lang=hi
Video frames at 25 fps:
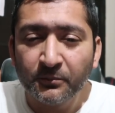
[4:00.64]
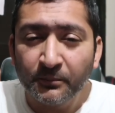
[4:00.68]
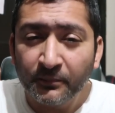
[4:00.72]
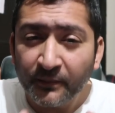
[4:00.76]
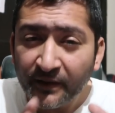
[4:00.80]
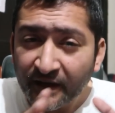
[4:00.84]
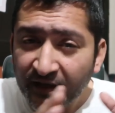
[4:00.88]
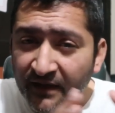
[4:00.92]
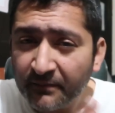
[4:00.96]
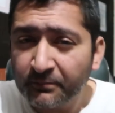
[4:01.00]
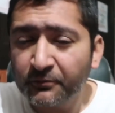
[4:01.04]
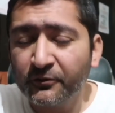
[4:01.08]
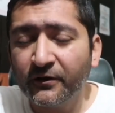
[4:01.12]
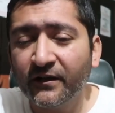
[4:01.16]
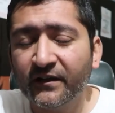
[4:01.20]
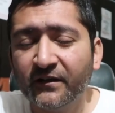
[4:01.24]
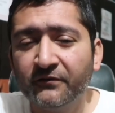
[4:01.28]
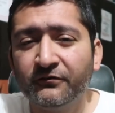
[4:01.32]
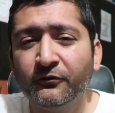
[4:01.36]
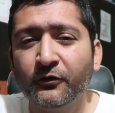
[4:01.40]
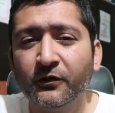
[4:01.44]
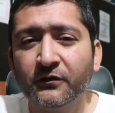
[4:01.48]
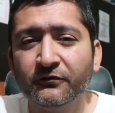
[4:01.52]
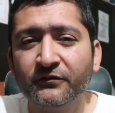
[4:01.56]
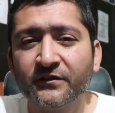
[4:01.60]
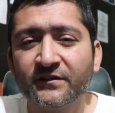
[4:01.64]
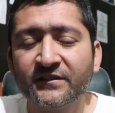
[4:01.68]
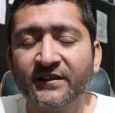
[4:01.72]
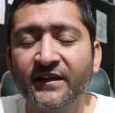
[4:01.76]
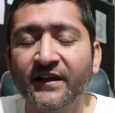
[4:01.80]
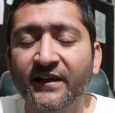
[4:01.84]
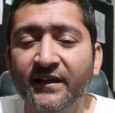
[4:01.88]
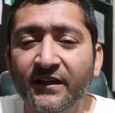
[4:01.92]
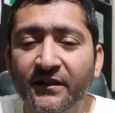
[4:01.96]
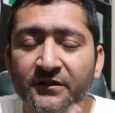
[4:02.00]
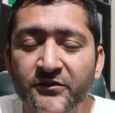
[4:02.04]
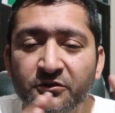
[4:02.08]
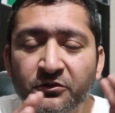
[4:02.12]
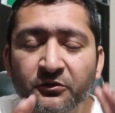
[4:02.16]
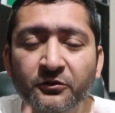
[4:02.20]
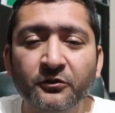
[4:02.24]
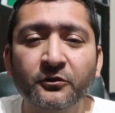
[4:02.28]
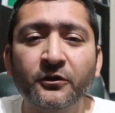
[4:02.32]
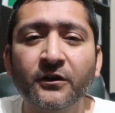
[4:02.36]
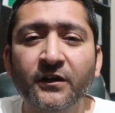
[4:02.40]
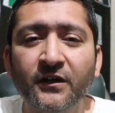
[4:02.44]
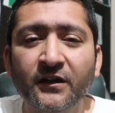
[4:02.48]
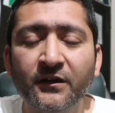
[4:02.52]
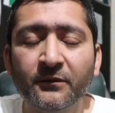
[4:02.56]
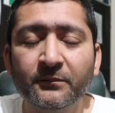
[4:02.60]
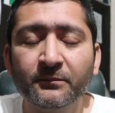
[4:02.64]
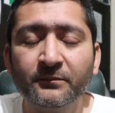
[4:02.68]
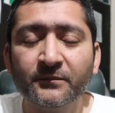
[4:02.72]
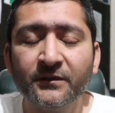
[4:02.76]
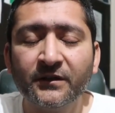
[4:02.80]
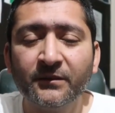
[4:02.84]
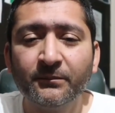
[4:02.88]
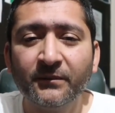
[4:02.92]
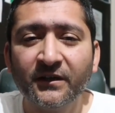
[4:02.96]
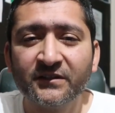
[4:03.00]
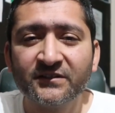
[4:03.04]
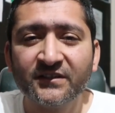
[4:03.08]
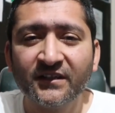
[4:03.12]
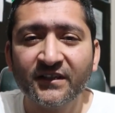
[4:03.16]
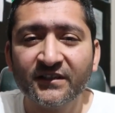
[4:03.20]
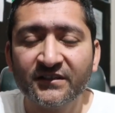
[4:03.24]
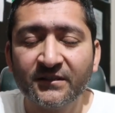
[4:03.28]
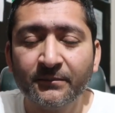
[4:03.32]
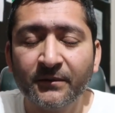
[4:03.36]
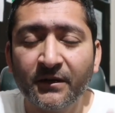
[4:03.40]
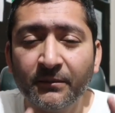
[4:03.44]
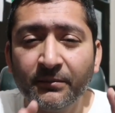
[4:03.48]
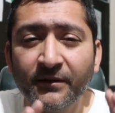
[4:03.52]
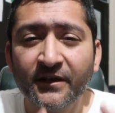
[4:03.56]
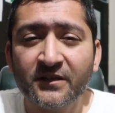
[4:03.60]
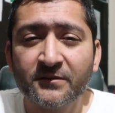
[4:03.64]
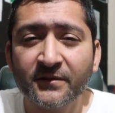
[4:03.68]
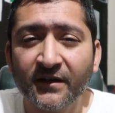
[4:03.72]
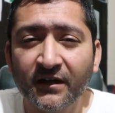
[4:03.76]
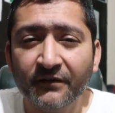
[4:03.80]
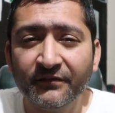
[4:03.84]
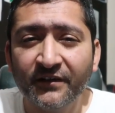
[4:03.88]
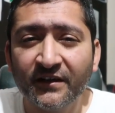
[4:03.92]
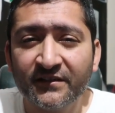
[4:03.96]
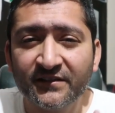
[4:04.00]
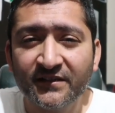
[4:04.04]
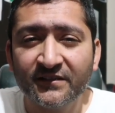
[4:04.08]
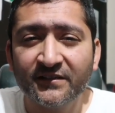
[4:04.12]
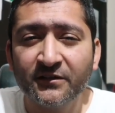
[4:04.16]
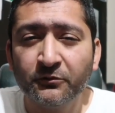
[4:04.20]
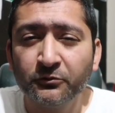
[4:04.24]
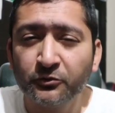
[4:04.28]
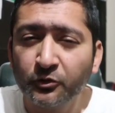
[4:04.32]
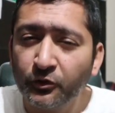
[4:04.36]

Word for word: जो मेरे पुराने फॉलोअर्स हैं या जो माशाला से मेरे पेज पर काफ़ी अर्से से